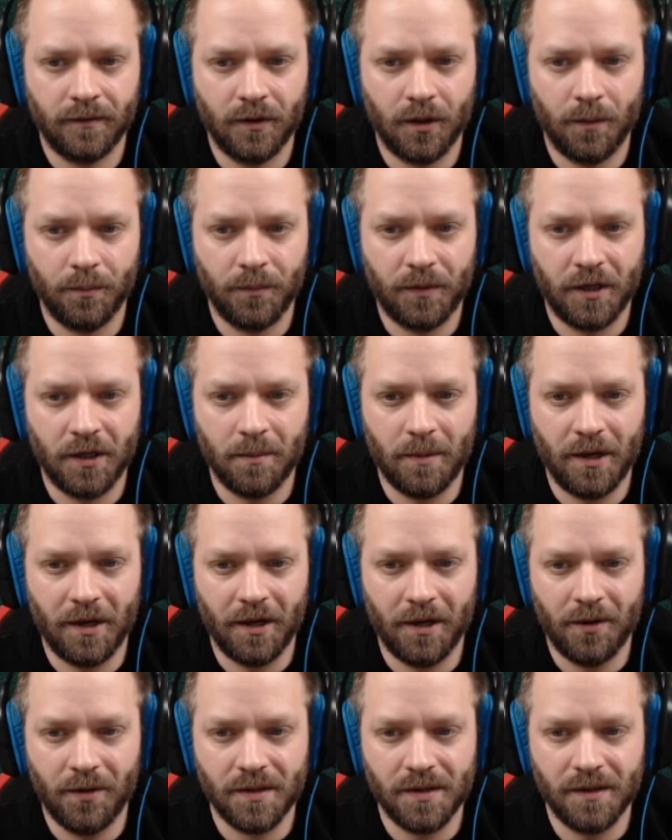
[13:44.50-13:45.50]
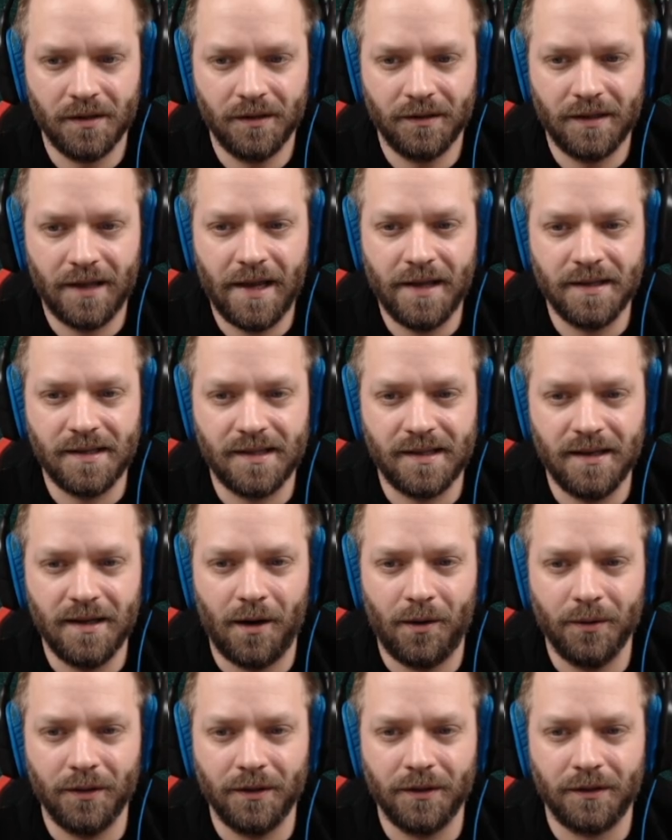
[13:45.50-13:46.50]
Kommt da nicht mehr raus, ne? Der Ainsley
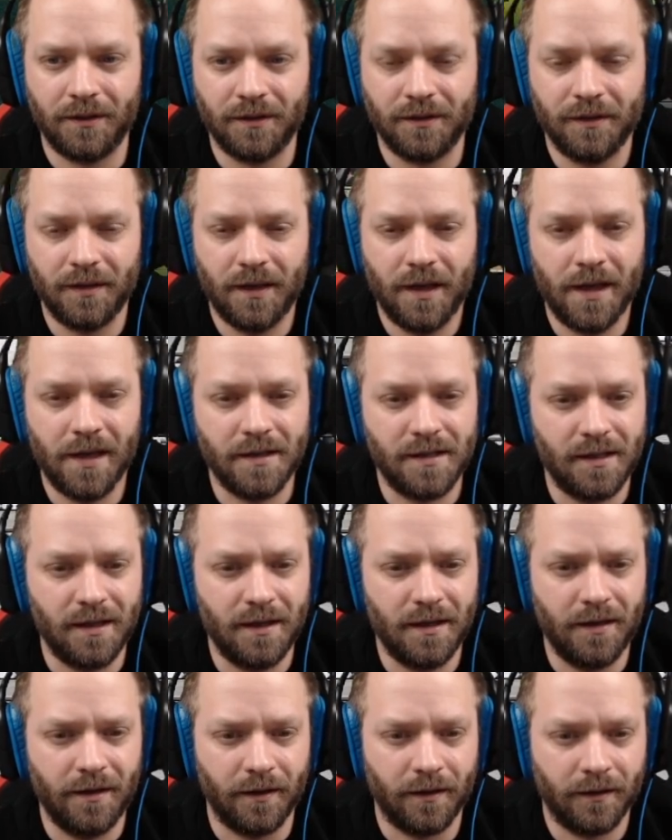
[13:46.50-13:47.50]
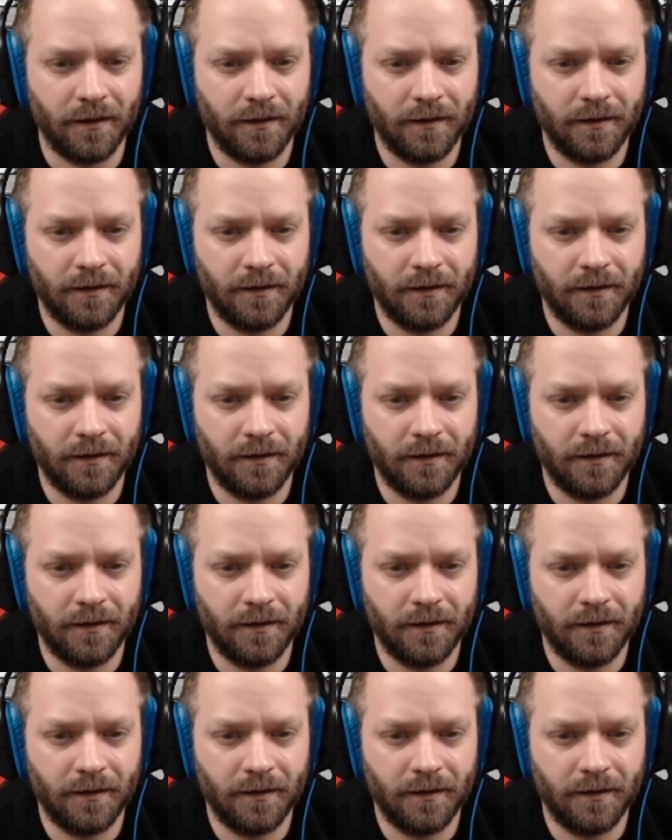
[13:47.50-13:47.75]
auch nicht. Ainsley!